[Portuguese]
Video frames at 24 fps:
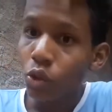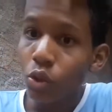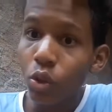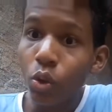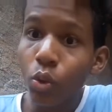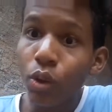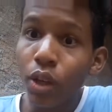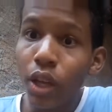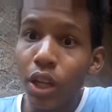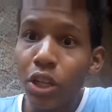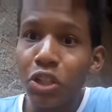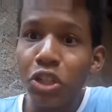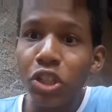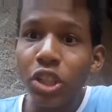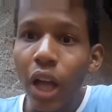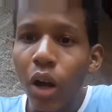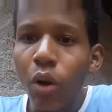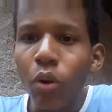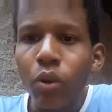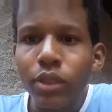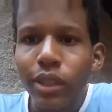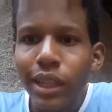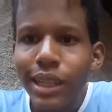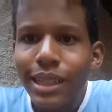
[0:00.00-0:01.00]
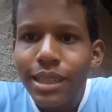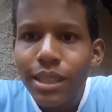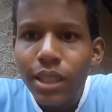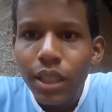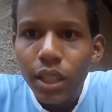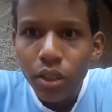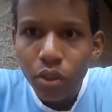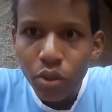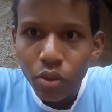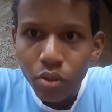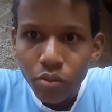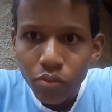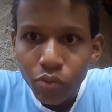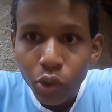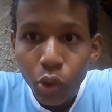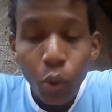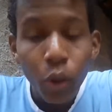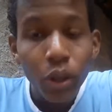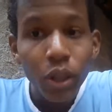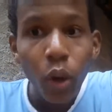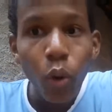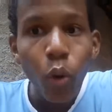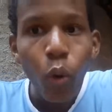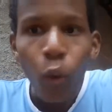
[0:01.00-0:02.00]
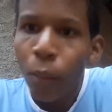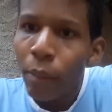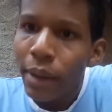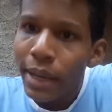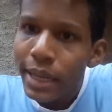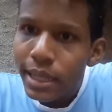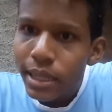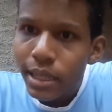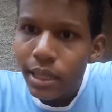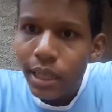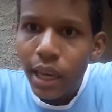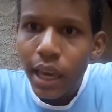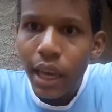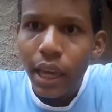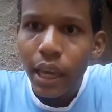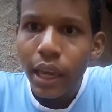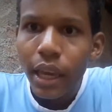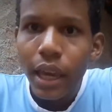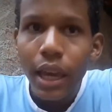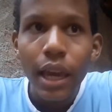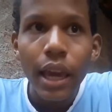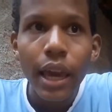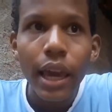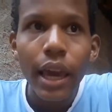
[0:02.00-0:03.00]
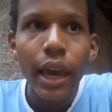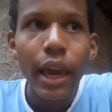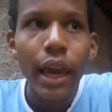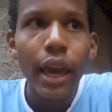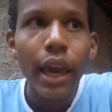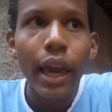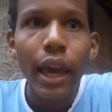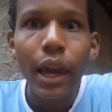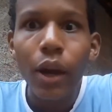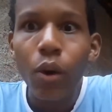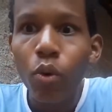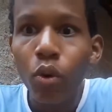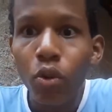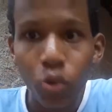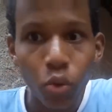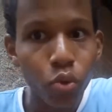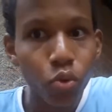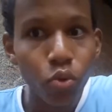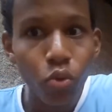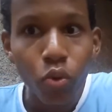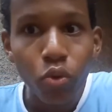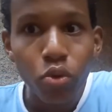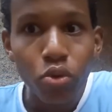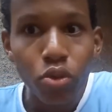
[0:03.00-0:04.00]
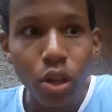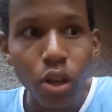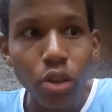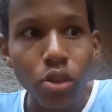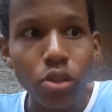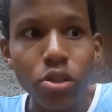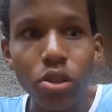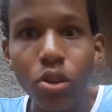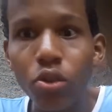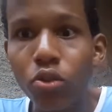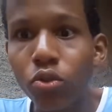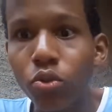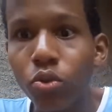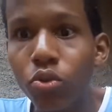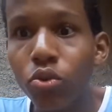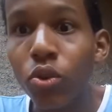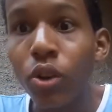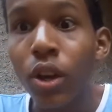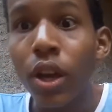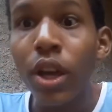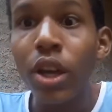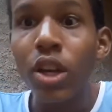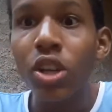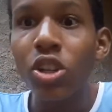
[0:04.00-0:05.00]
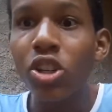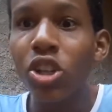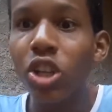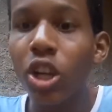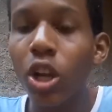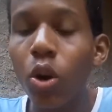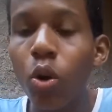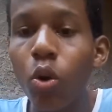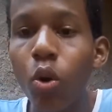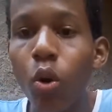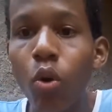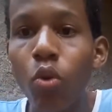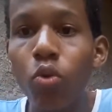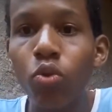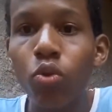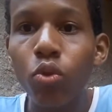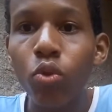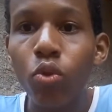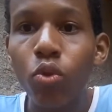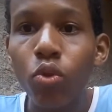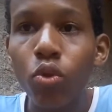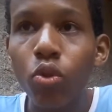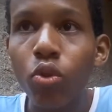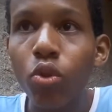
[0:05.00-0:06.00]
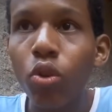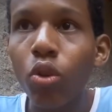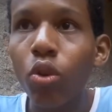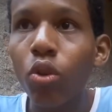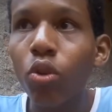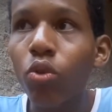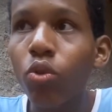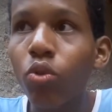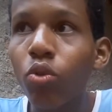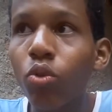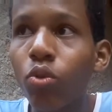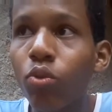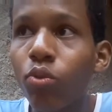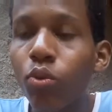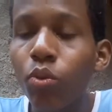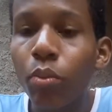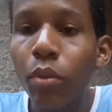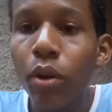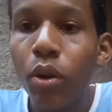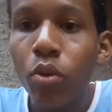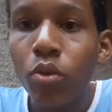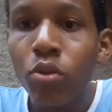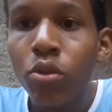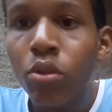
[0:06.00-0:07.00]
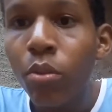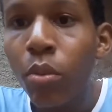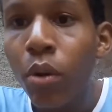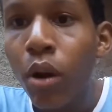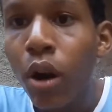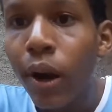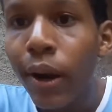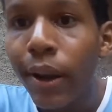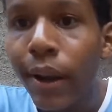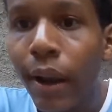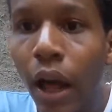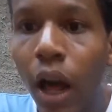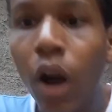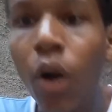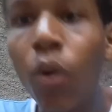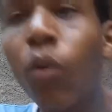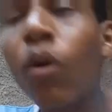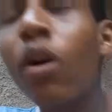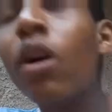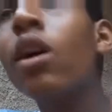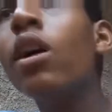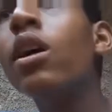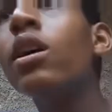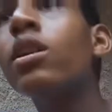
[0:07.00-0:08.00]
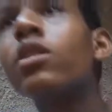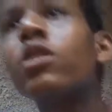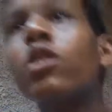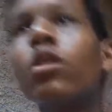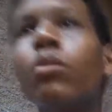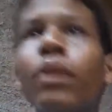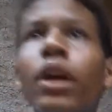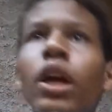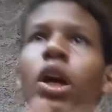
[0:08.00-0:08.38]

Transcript: O que, que está acontecendo? Quando eu comecei, eh, quando o Tiranossauro Studio chegou no, no, no, no meu, no meu canal, se não me